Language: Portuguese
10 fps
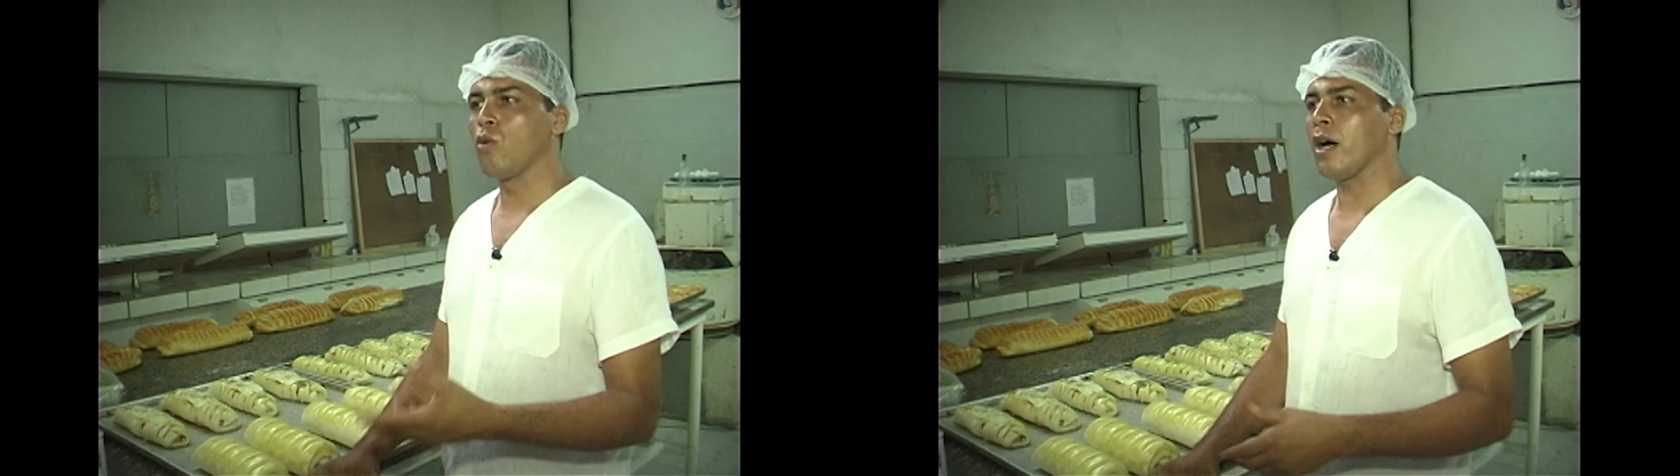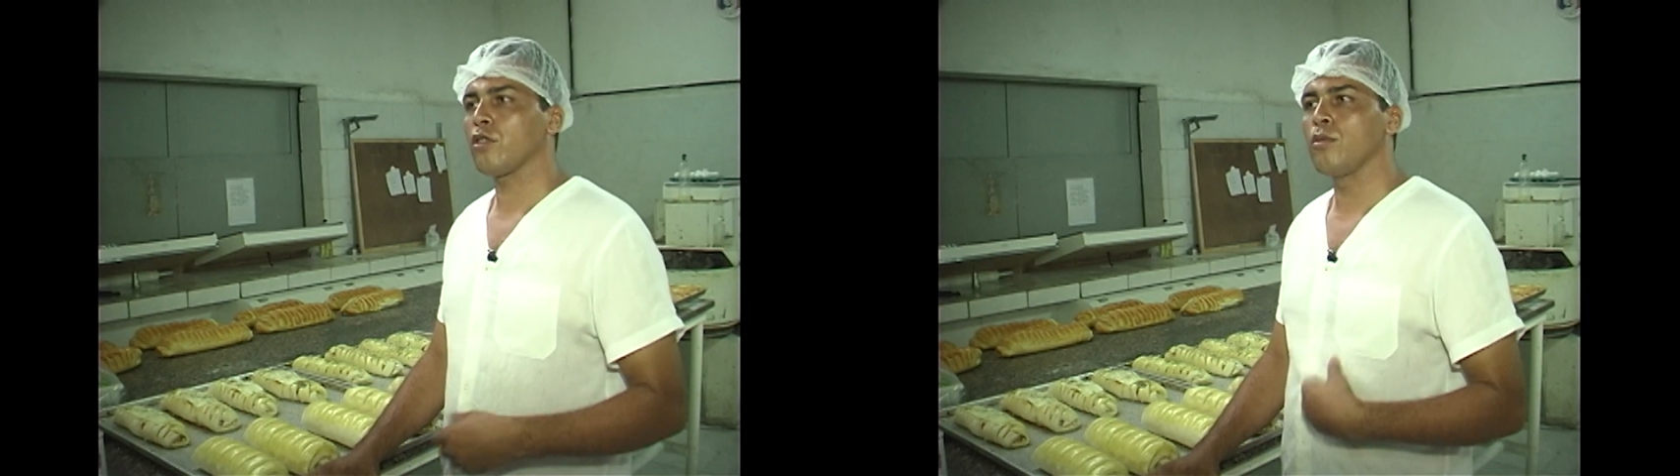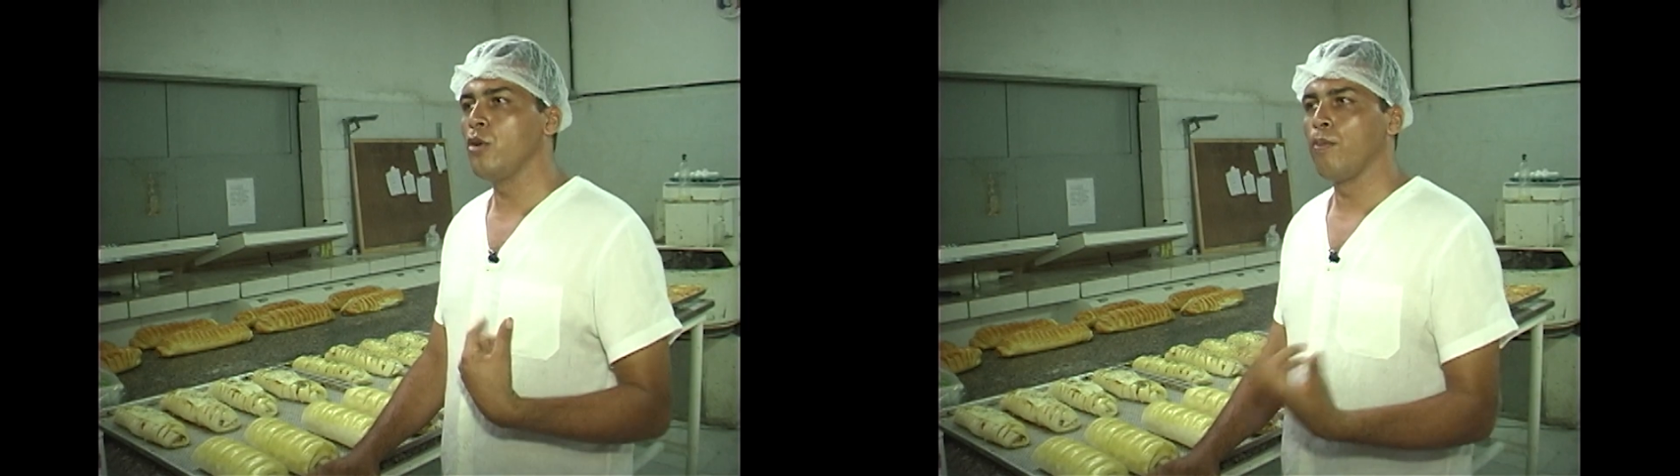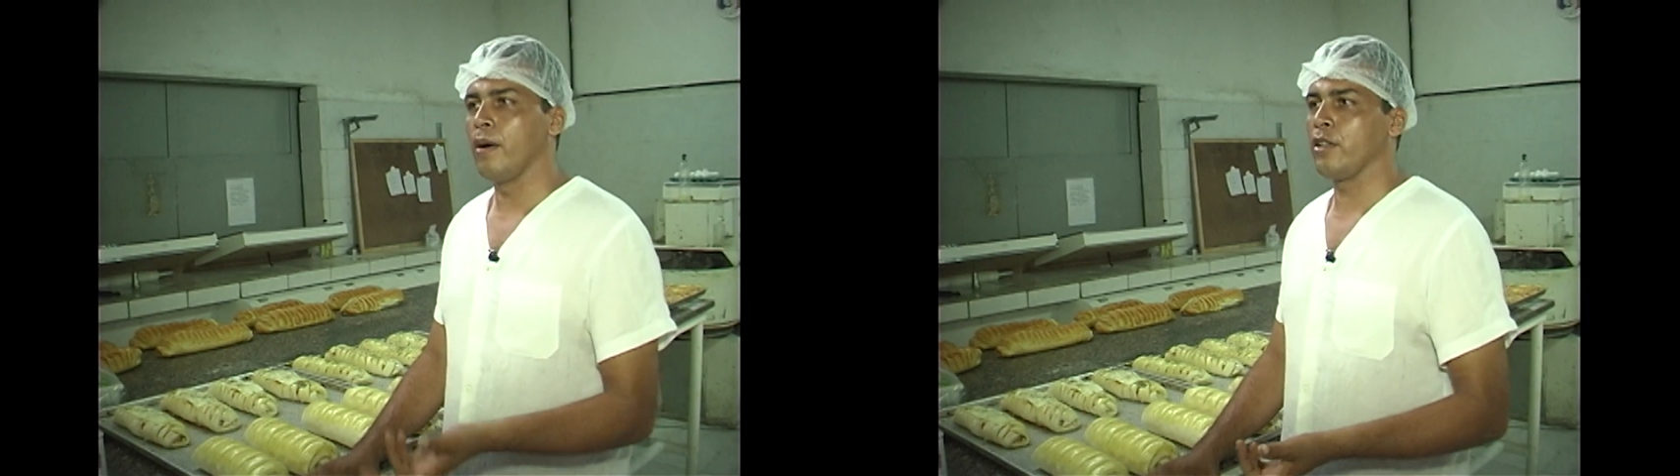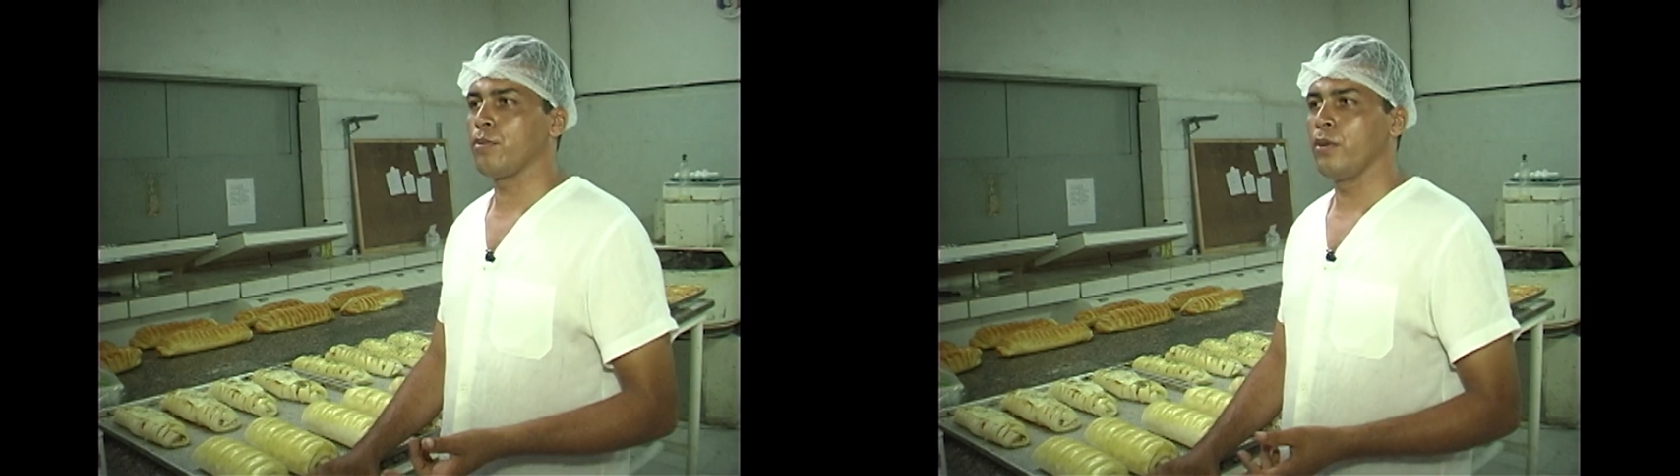4 mil
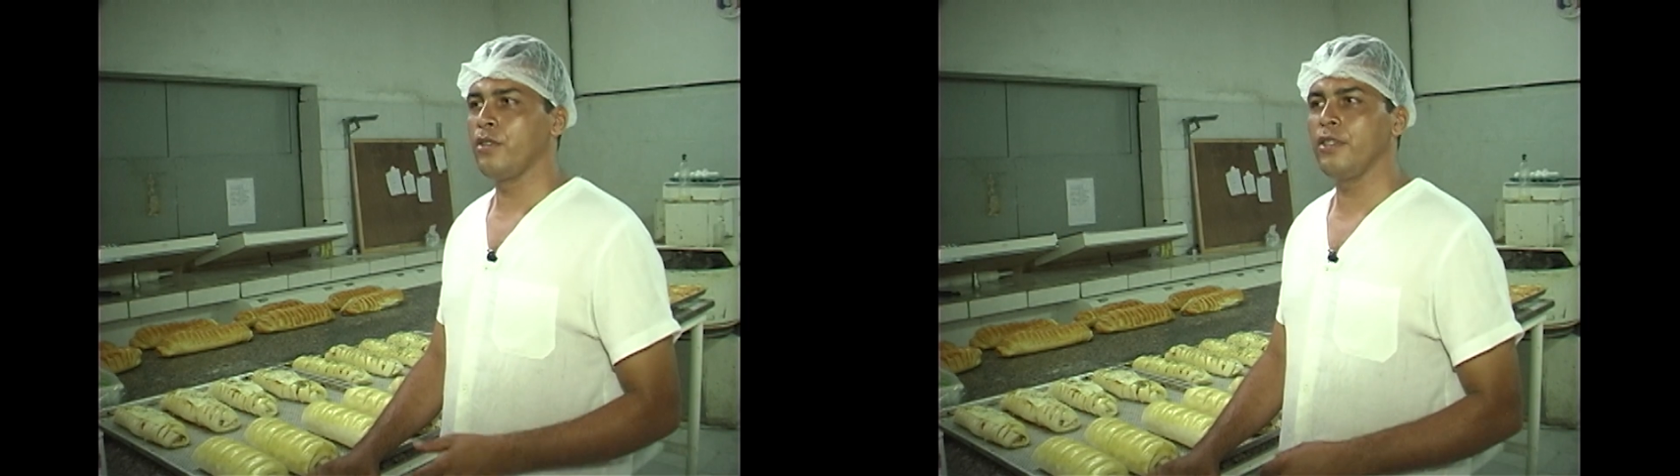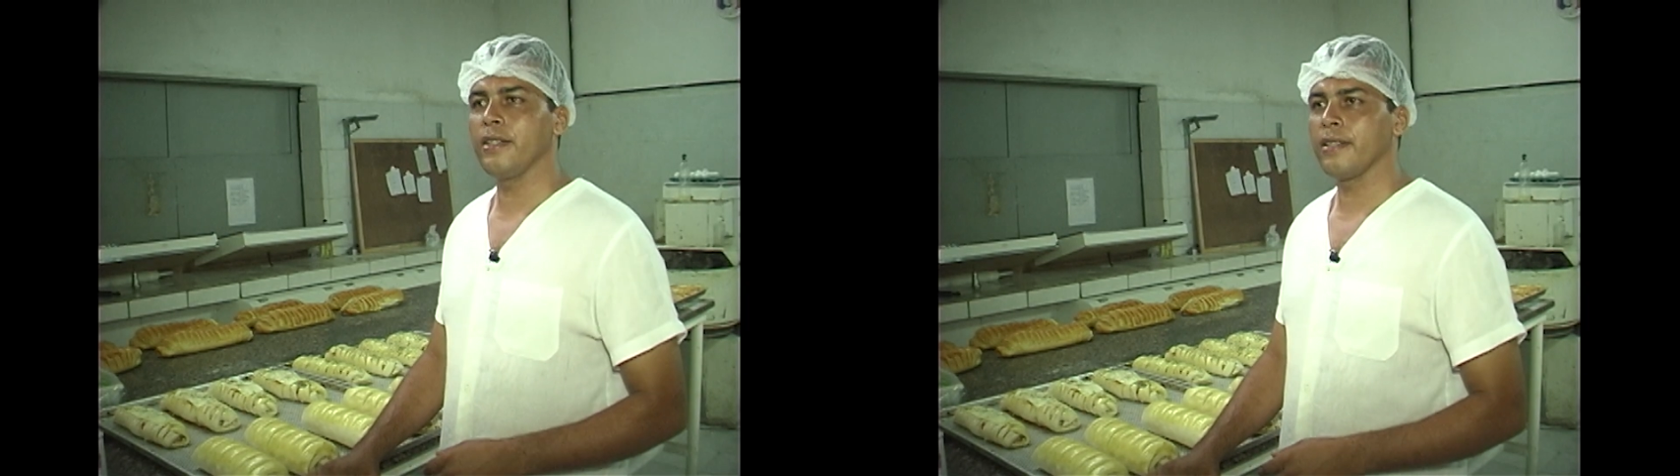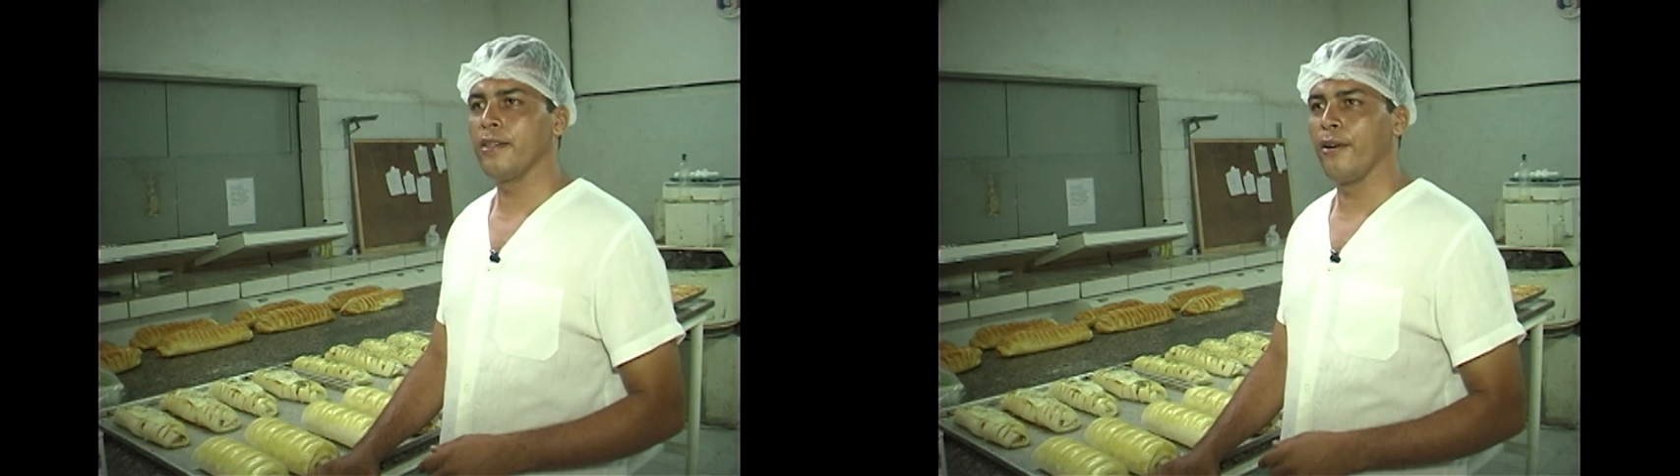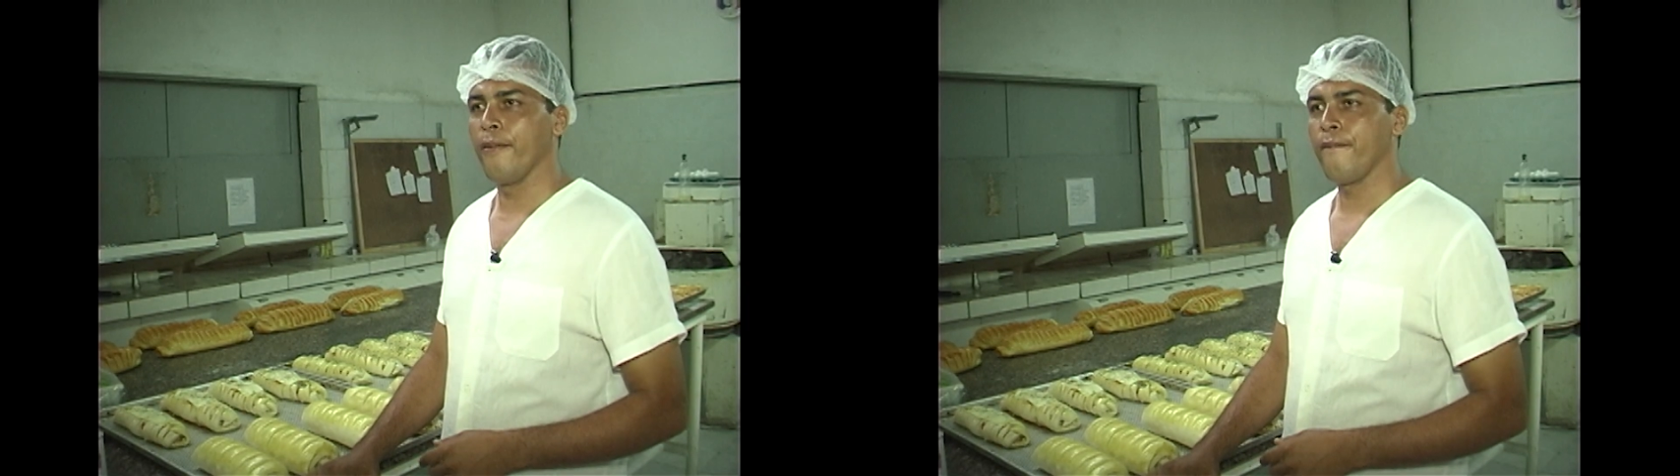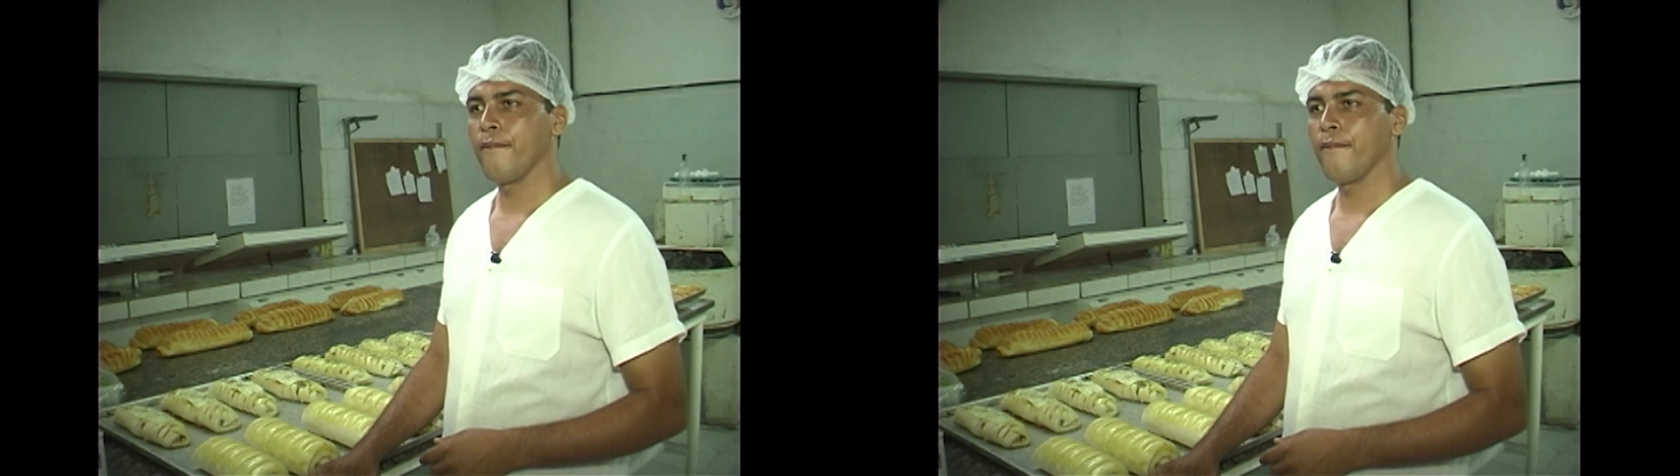pães por dia, entendeu?